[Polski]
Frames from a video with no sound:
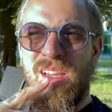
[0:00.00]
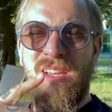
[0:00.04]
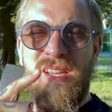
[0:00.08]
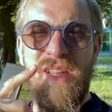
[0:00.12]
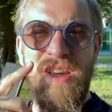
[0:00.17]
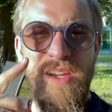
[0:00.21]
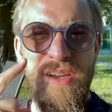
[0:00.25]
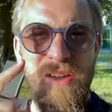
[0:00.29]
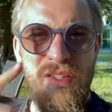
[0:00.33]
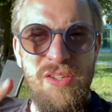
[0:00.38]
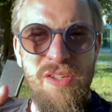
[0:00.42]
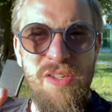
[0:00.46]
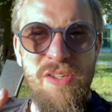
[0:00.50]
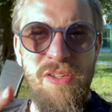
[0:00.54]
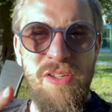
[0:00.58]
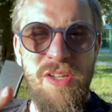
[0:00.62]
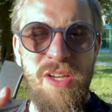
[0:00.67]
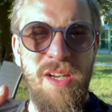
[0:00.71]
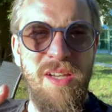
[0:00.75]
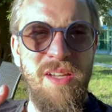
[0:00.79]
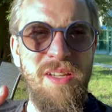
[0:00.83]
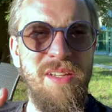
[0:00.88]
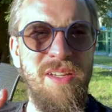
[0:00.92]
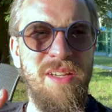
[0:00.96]
I
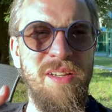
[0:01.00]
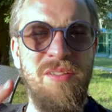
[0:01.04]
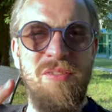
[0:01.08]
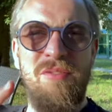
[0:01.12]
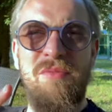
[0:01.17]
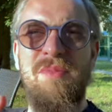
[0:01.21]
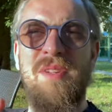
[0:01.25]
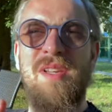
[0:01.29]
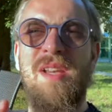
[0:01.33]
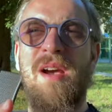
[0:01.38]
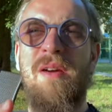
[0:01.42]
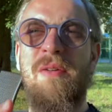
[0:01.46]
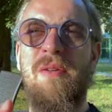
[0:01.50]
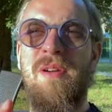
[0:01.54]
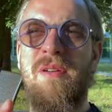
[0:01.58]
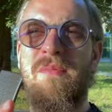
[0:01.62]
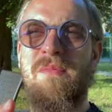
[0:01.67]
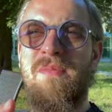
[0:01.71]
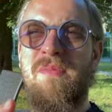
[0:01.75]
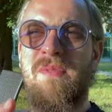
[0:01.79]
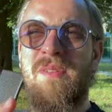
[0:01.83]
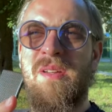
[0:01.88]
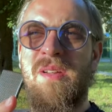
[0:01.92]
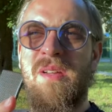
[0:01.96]
dzisiaj, jak go
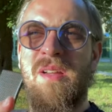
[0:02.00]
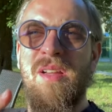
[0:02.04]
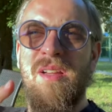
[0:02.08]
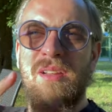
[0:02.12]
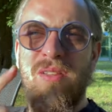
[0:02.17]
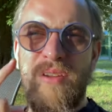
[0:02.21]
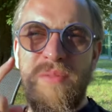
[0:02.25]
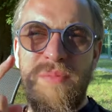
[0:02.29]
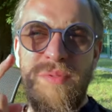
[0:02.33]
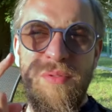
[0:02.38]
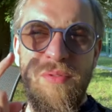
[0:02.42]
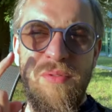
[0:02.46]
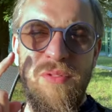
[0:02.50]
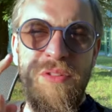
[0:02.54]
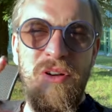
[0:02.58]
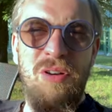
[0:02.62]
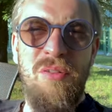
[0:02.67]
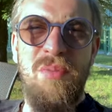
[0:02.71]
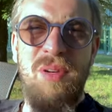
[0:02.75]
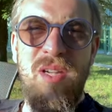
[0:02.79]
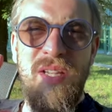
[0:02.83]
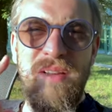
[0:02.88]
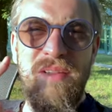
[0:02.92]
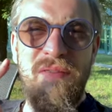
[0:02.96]
mijałem, to był
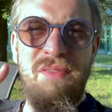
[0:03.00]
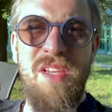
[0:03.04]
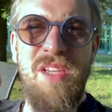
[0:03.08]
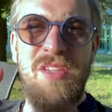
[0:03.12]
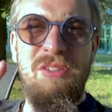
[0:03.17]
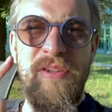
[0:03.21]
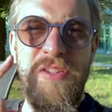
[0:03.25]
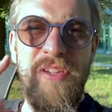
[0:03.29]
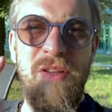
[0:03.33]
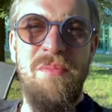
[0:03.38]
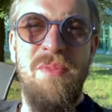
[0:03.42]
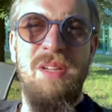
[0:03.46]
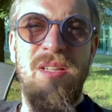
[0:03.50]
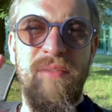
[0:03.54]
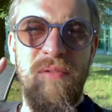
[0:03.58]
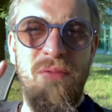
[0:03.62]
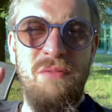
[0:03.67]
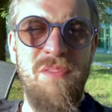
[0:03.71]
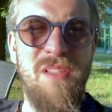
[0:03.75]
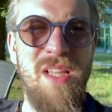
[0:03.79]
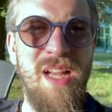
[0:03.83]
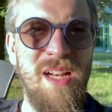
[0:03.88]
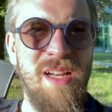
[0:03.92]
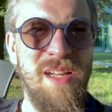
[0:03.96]
dobre 200
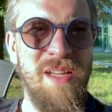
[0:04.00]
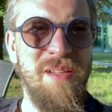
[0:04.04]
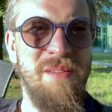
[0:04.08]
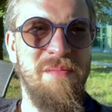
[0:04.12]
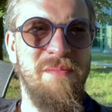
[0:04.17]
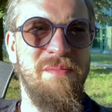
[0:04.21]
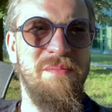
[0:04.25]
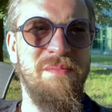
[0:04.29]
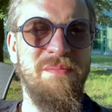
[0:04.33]
metrów dalej.